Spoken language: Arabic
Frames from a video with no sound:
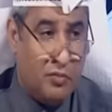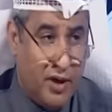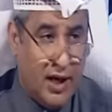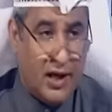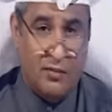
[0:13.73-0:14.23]
من
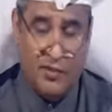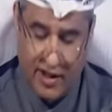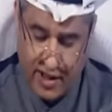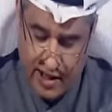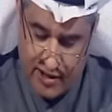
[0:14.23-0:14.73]
عالم
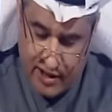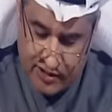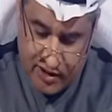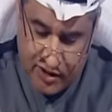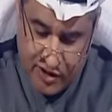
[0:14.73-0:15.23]
النكد إلى
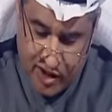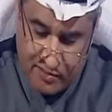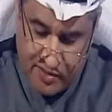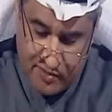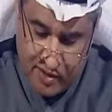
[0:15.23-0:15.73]
تقرير رقم
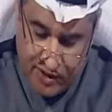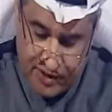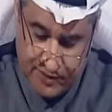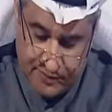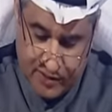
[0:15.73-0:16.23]

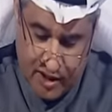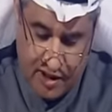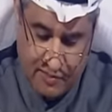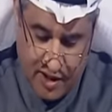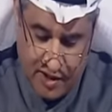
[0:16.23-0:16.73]
ثمانية
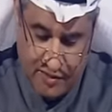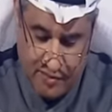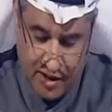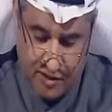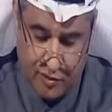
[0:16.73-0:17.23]
خليك معي
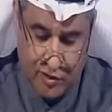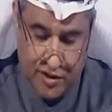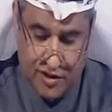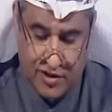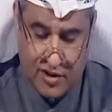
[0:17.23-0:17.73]
ثمانية مخرج